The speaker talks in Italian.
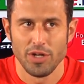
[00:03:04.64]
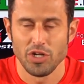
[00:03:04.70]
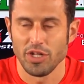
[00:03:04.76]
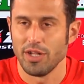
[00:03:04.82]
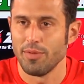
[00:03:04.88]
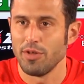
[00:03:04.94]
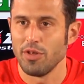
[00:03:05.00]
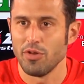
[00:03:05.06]
c'è
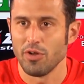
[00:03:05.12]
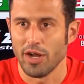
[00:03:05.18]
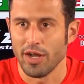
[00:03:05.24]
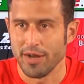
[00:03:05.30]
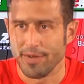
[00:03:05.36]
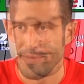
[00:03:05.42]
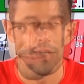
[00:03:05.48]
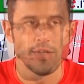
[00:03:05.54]
da
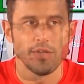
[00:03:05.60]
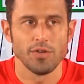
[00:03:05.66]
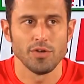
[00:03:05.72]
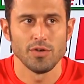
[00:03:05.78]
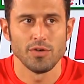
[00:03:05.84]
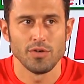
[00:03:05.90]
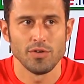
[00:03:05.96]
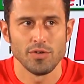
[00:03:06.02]
migliorare.
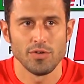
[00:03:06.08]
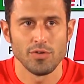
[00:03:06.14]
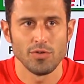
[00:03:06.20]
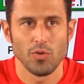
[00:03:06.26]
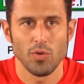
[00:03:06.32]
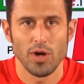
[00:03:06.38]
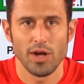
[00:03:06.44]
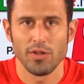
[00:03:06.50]
Io
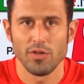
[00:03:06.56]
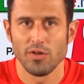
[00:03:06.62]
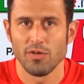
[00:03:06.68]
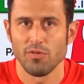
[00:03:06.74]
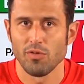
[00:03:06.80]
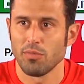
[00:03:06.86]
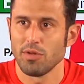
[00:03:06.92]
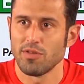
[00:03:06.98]
non guardo la
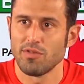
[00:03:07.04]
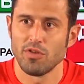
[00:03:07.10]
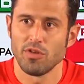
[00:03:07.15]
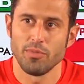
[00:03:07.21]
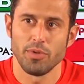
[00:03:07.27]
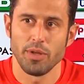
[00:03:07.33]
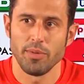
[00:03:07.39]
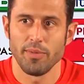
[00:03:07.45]

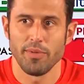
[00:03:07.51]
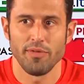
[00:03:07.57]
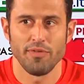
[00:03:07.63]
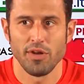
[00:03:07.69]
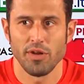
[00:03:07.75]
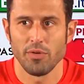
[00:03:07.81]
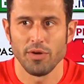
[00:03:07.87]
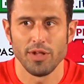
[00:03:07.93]
formazione prima per
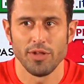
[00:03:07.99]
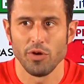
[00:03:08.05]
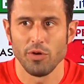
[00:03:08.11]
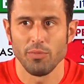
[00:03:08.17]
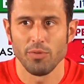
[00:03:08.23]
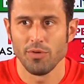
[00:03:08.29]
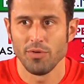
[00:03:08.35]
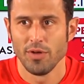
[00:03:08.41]
fare quella
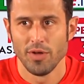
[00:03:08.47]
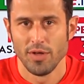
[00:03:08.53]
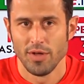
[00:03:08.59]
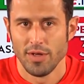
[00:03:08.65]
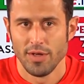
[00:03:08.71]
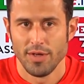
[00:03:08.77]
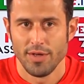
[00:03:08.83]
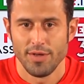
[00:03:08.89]
dopo,
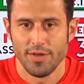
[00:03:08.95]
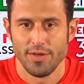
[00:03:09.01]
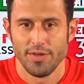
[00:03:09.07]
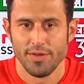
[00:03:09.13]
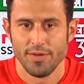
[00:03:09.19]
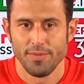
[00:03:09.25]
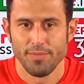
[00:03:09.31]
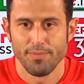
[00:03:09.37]

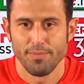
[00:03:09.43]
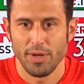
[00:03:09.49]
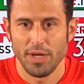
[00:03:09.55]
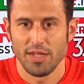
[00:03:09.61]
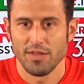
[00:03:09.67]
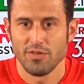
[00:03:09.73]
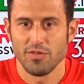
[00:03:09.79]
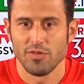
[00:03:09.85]
eh,
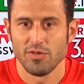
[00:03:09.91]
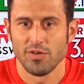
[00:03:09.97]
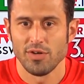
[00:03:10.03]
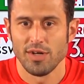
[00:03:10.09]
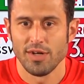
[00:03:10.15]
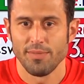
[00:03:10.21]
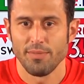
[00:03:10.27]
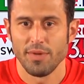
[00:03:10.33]
penso
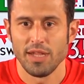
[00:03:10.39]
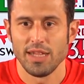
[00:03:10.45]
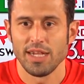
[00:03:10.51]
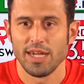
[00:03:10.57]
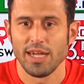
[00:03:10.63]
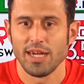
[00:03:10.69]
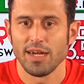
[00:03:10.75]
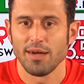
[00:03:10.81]
a
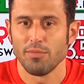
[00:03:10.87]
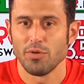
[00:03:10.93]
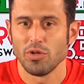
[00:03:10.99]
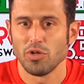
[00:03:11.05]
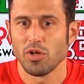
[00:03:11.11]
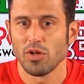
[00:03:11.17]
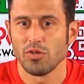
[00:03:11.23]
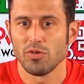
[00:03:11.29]
mettere in campo i
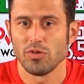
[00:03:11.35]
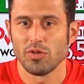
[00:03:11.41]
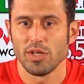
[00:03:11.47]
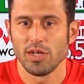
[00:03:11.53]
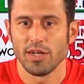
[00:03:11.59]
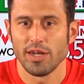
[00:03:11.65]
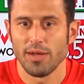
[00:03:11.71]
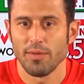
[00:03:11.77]
giocatori
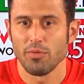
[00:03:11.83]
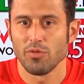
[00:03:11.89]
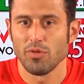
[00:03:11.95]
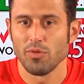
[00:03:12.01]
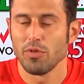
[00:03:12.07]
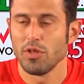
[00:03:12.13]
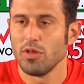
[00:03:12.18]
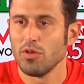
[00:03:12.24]
che reputo
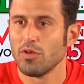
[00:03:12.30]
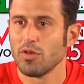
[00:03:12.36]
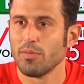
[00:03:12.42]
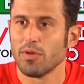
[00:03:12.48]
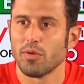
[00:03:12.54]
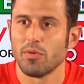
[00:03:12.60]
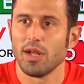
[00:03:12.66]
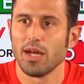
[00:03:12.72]
migliori
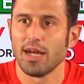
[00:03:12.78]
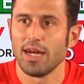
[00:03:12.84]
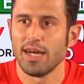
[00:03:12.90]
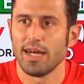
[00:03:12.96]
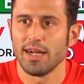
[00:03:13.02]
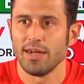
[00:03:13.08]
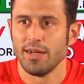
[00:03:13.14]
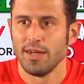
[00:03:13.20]
per quella
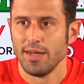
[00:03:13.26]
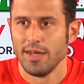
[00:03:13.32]
gara